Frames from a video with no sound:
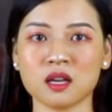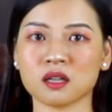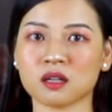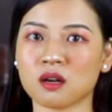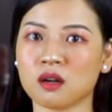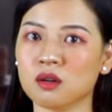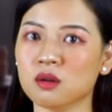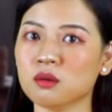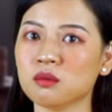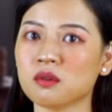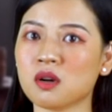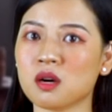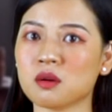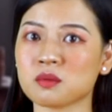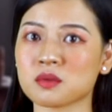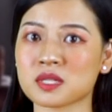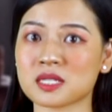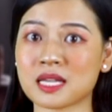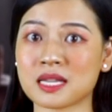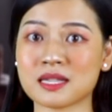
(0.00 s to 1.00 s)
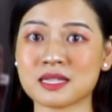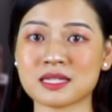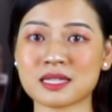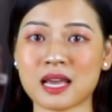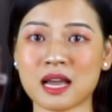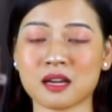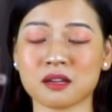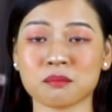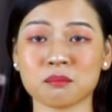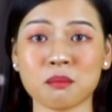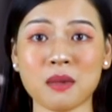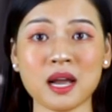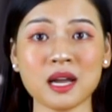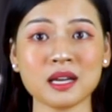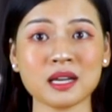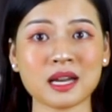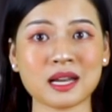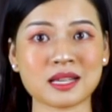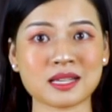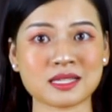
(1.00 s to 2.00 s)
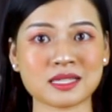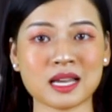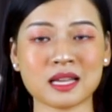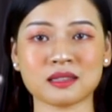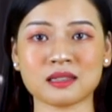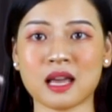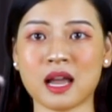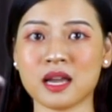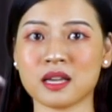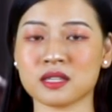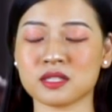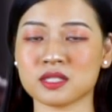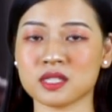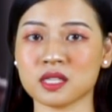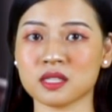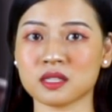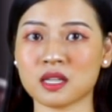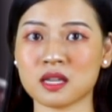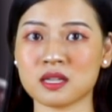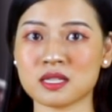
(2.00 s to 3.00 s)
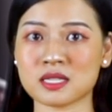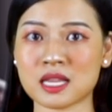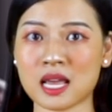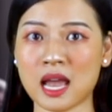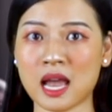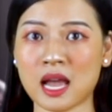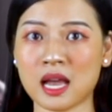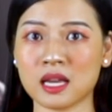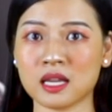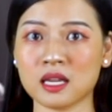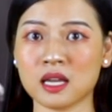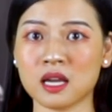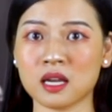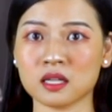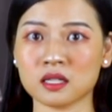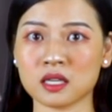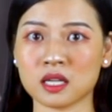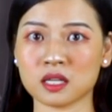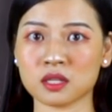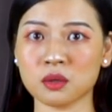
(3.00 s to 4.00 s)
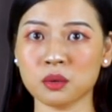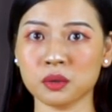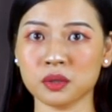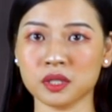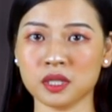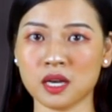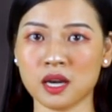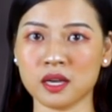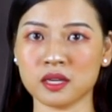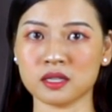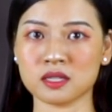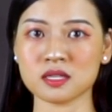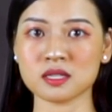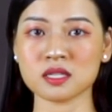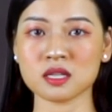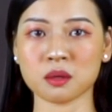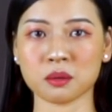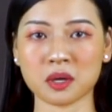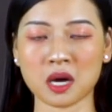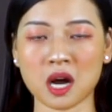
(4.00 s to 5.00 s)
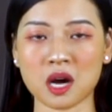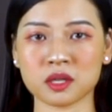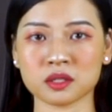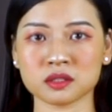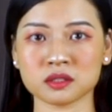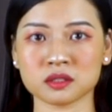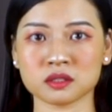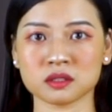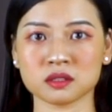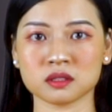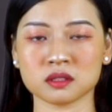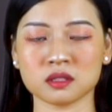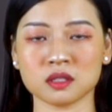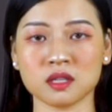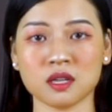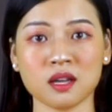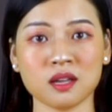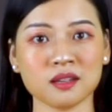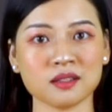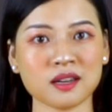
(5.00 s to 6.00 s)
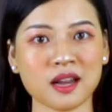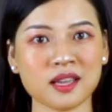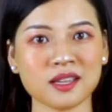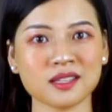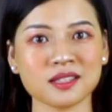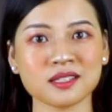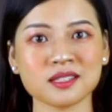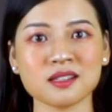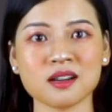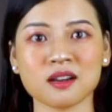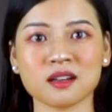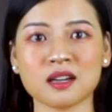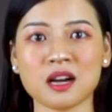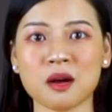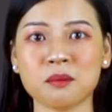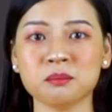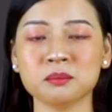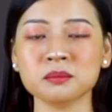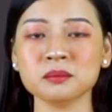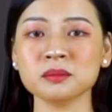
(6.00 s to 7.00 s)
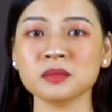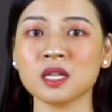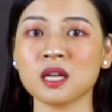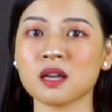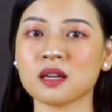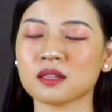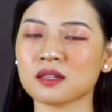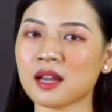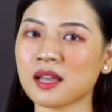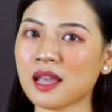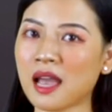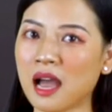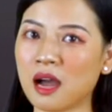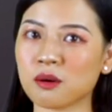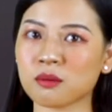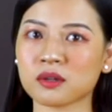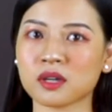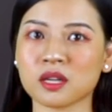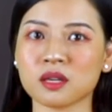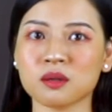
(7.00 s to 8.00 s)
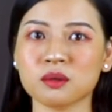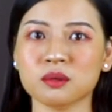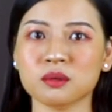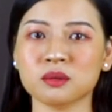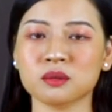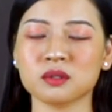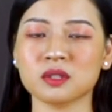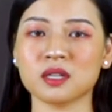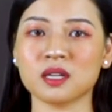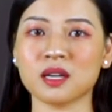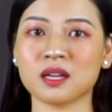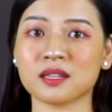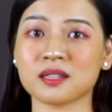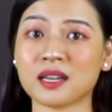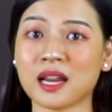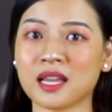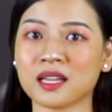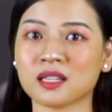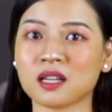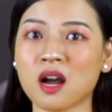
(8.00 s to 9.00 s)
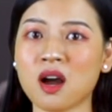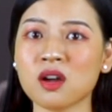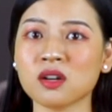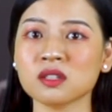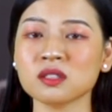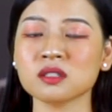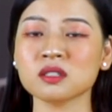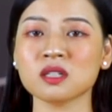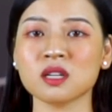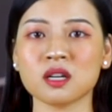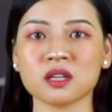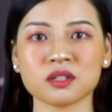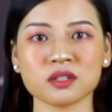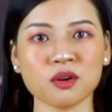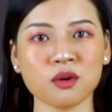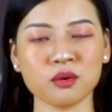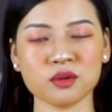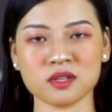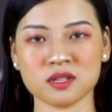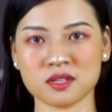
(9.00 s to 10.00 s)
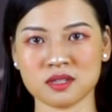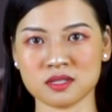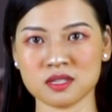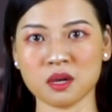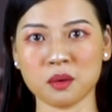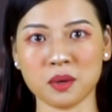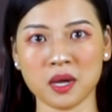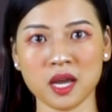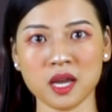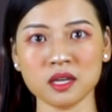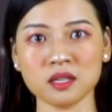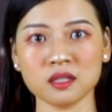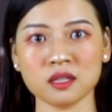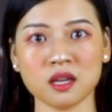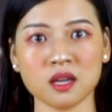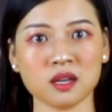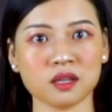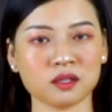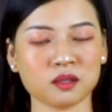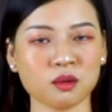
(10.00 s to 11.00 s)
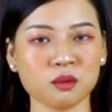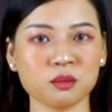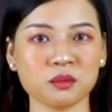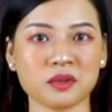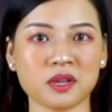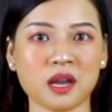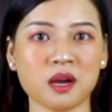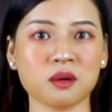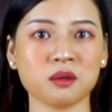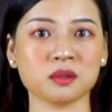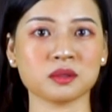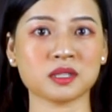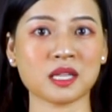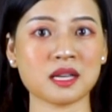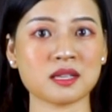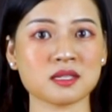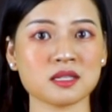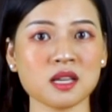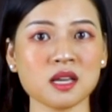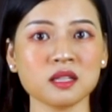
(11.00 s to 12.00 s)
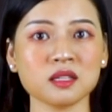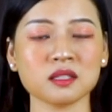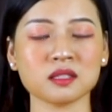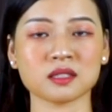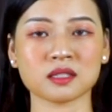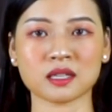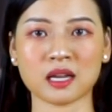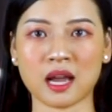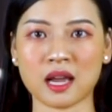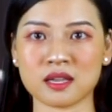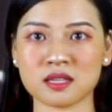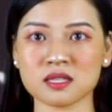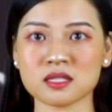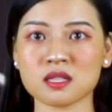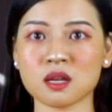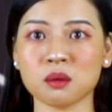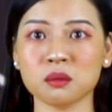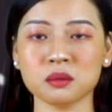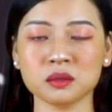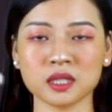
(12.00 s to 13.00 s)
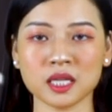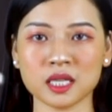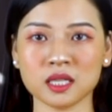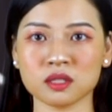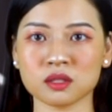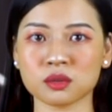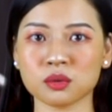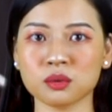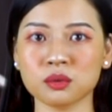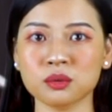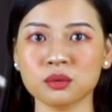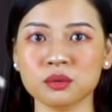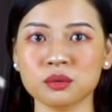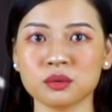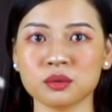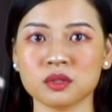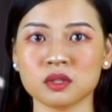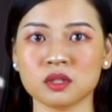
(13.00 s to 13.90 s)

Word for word: Có lúc ông sẵn sàng mang cả gia tài trên thân ra để đổi lấy rượu ngon. Đây ngựa gấm, đây áo cừu, này con, đổi rượu hết cùng nhau ta giết cái sầu nghìn thu